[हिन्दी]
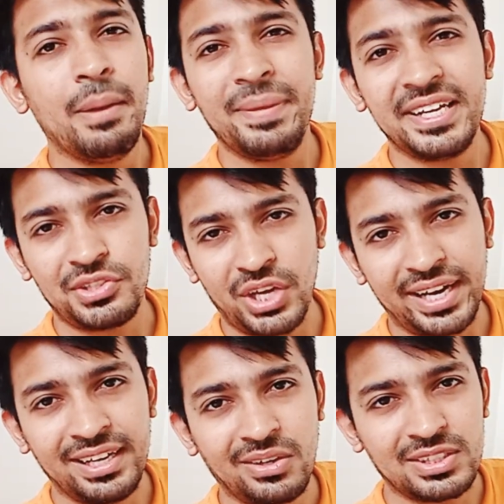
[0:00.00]
मेरे
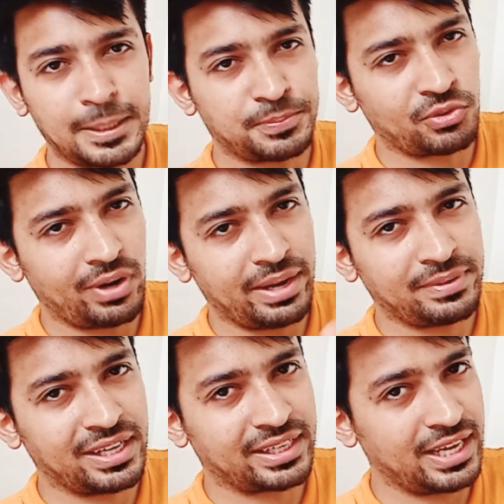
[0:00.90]
चैनल को सब्सक्राइब
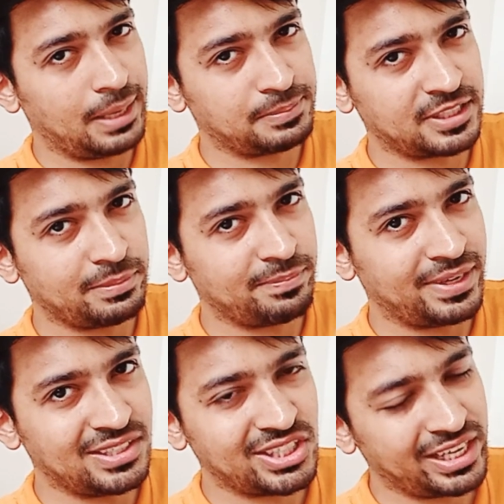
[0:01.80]
करके आप सभी
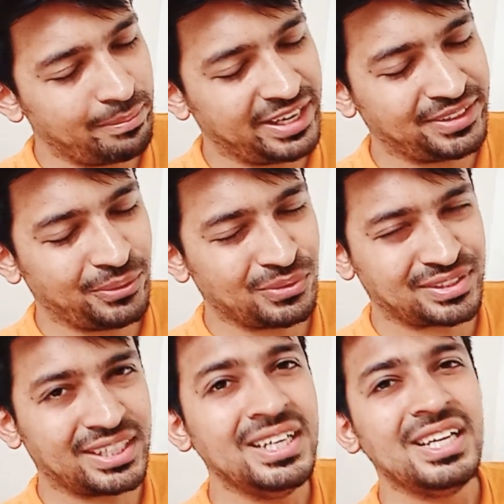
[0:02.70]
बन जाइए मेरे दोस्त